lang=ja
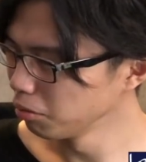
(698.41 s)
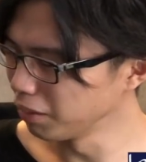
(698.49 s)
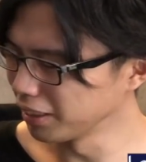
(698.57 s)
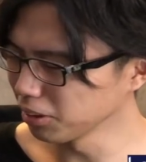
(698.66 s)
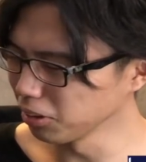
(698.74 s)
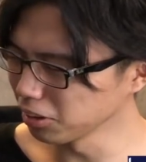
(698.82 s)

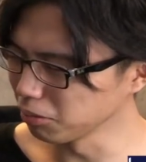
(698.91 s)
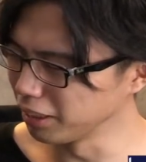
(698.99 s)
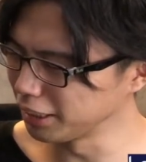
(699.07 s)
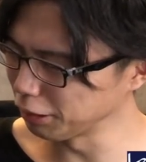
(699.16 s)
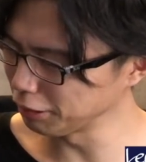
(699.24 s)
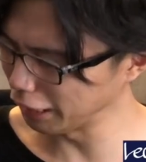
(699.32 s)
パスコース
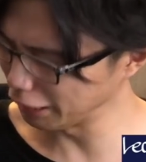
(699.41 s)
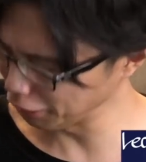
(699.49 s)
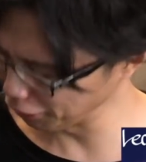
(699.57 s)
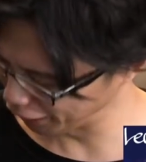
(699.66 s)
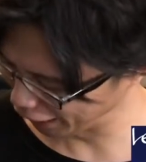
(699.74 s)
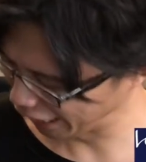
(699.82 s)
めっちゃ塞いで
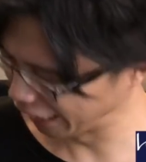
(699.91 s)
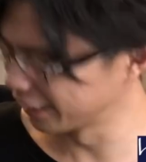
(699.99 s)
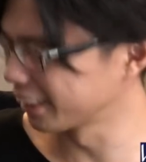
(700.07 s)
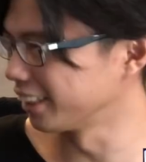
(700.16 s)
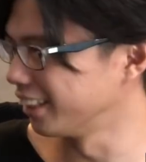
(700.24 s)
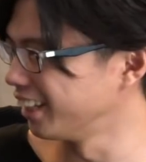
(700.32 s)
くるや
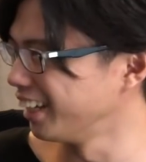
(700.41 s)
んって。